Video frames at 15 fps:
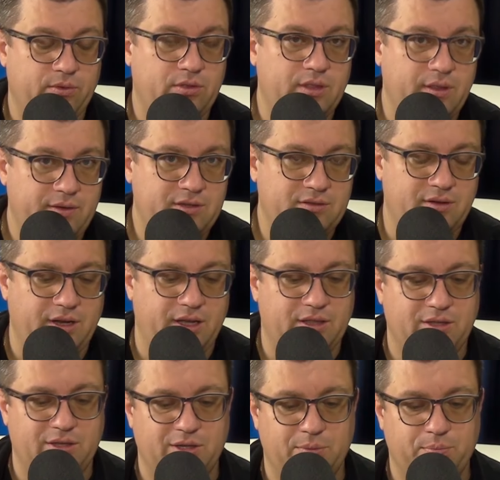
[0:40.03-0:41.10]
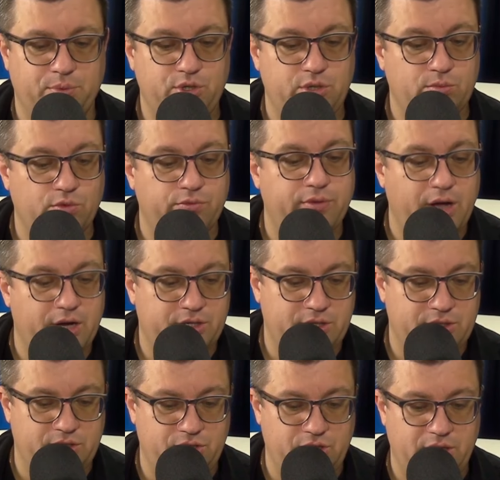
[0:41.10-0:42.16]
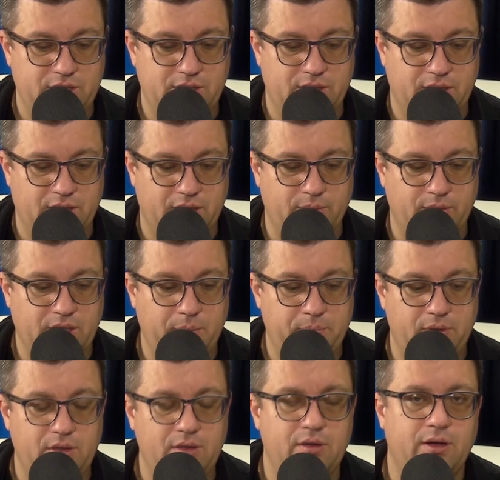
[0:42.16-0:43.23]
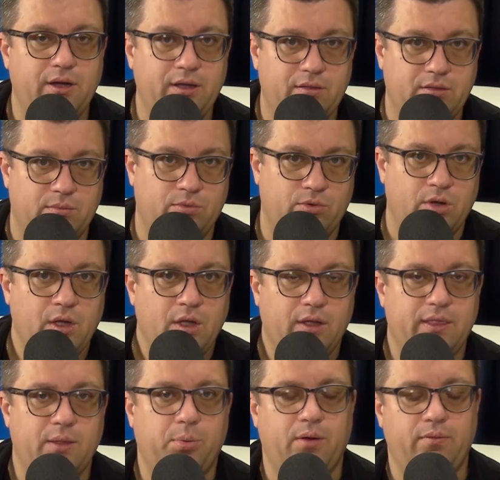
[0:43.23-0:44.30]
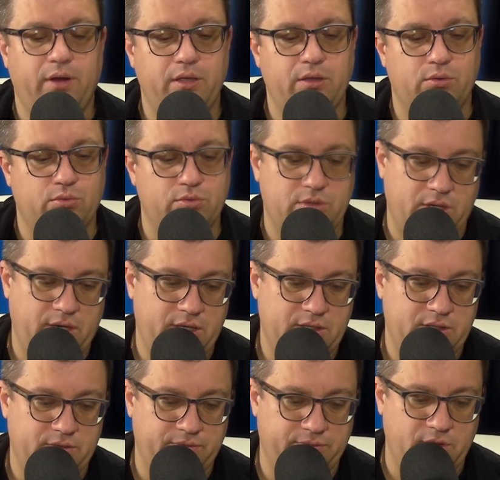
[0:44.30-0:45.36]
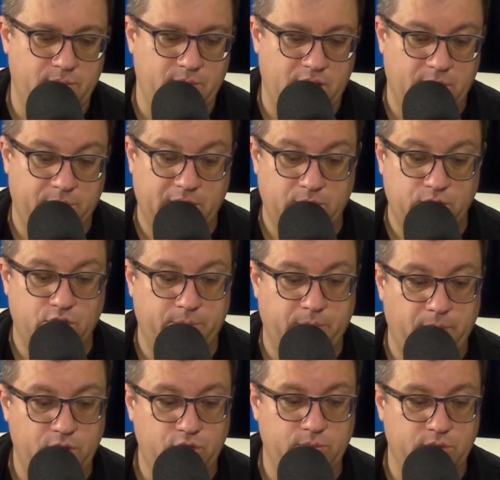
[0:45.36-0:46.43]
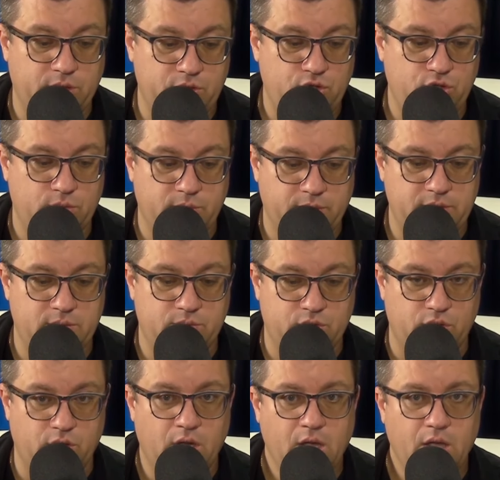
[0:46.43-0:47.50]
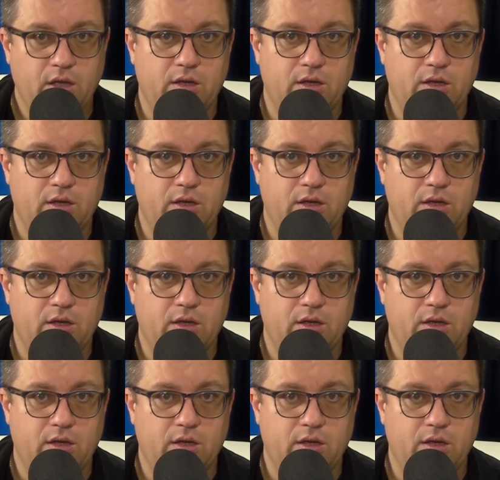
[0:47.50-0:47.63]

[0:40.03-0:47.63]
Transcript: Вот на ваш взгляд, э, почему важно сейчас на данном этапе и этому направлению уделять внимание? Потому что по большому-то счету мы видим, что